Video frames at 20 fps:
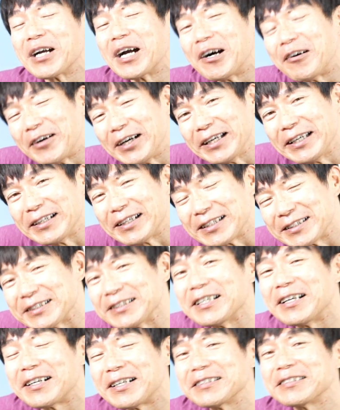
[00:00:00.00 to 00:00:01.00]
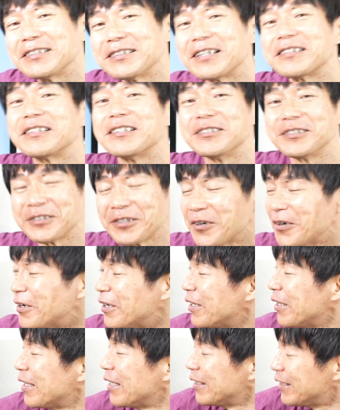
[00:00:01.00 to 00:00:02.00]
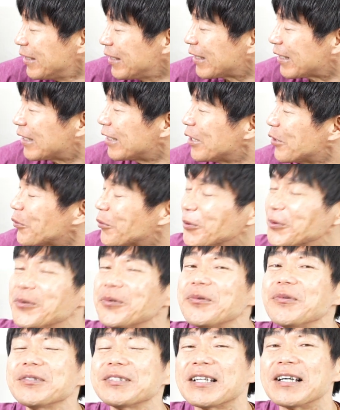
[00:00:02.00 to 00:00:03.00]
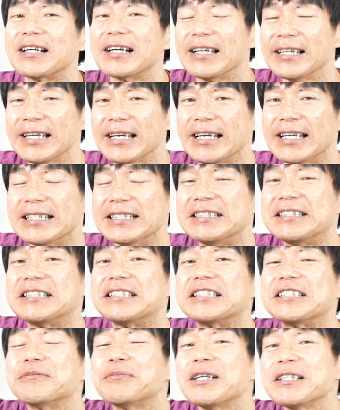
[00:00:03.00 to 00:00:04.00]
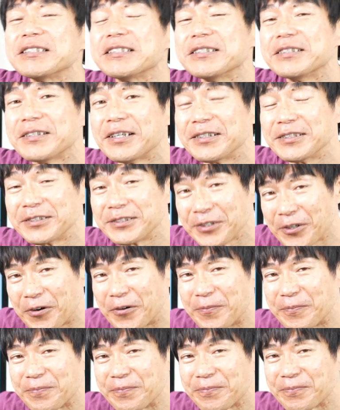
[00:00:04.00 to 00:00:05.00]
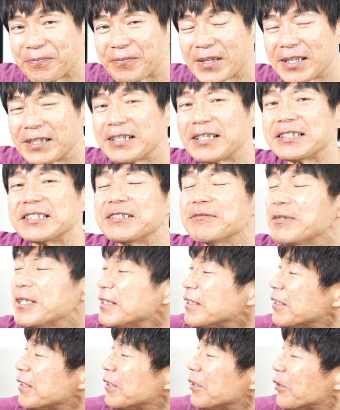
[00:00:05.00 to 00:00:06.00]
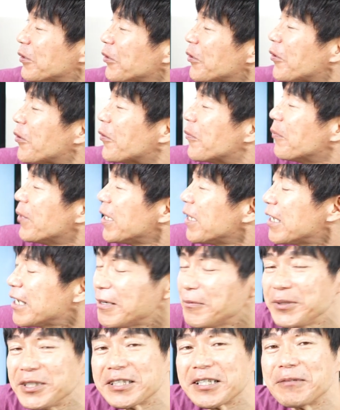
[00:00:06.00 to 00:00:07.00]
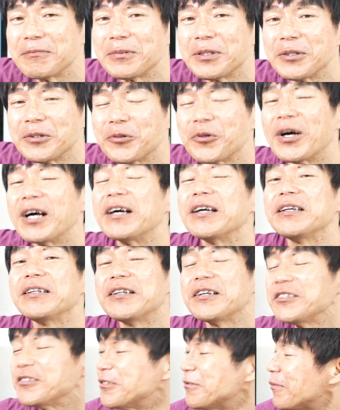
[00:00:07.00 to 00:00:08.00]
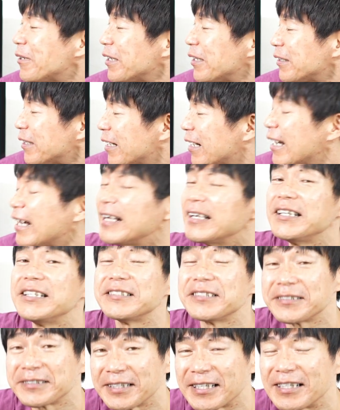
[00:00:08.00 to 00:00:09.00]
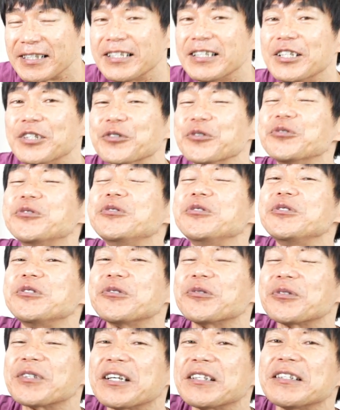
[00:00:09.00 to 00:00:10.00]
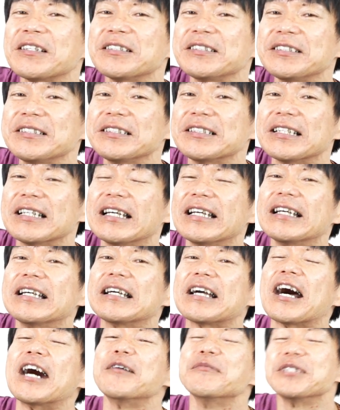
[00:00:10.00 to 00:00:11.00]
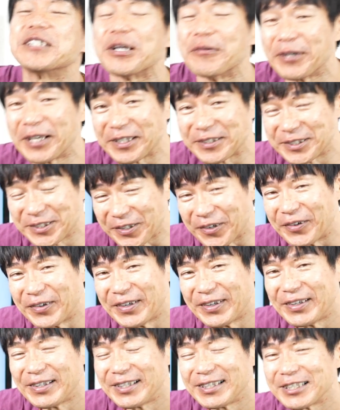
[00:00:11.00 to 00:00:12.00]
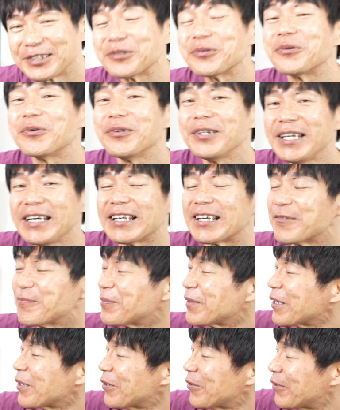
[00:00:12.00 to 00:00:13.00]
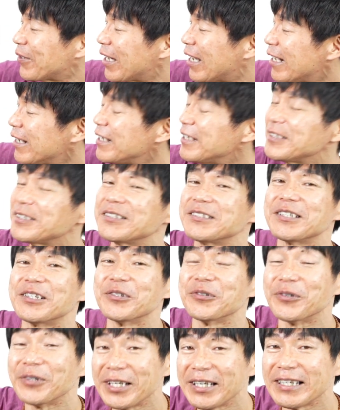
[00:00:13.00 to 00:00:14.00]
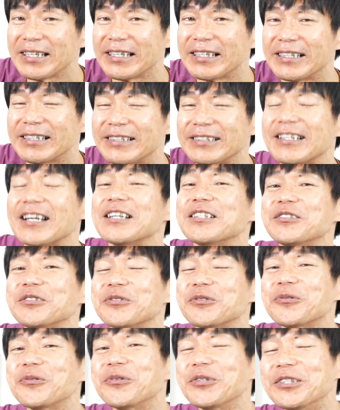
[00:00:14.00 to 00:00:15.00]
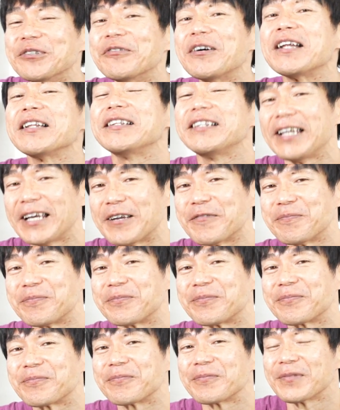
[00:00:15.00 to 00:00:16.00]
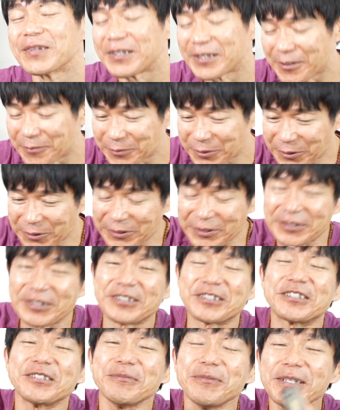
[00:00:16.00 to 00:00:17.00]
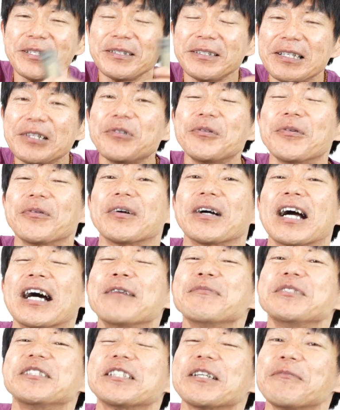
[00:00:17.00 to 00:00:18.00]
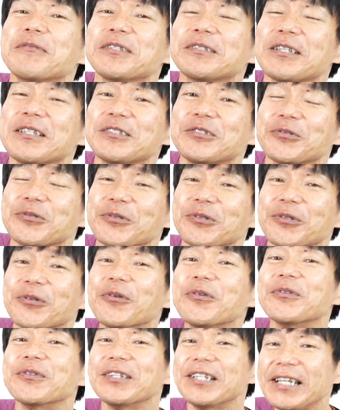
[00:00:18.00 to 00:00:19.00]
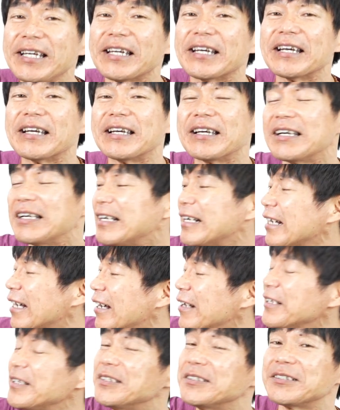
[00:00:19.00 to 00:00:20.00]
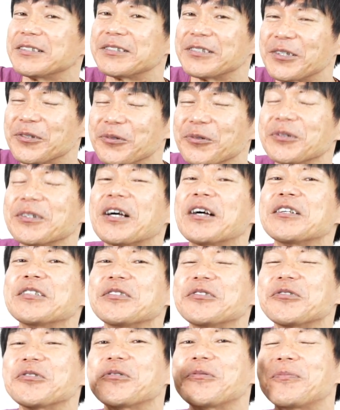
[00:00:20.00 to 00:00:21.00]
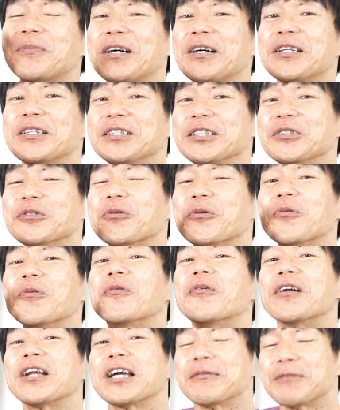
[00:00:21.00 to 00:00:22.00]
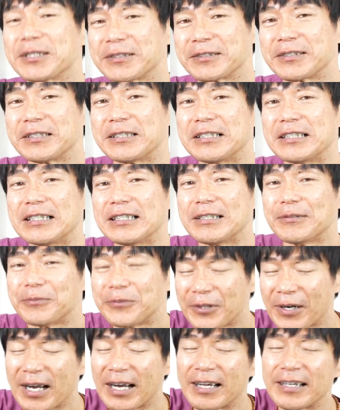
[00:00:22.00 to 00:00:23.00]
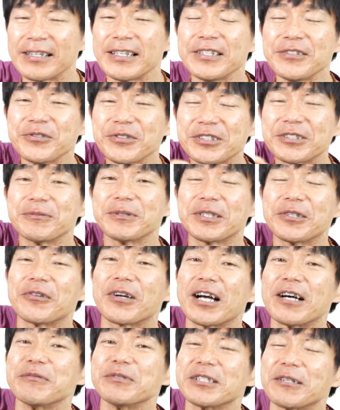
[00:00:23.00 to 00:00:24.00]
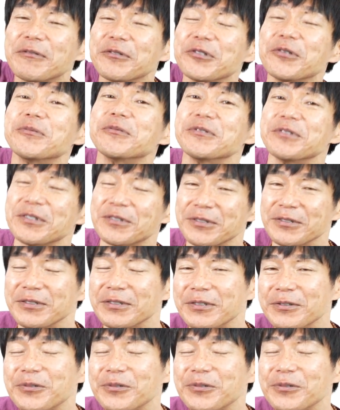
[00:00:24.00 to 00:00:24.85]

可愛らしい赤ちゃんだったんですよ。でお父さんがね、シバ神なんですよ。だからシバ神と女神様の間に生まれたガネーシャちゃん、由緒正しい神様なんですよ。そこでこのガネーシャちゃんのね、誕生を祝って、でもう全ての神様たちを呼んでガネーシャちゃんの誕生パーティーを行います。もうあらゆる全ての神様を呼ぶんです。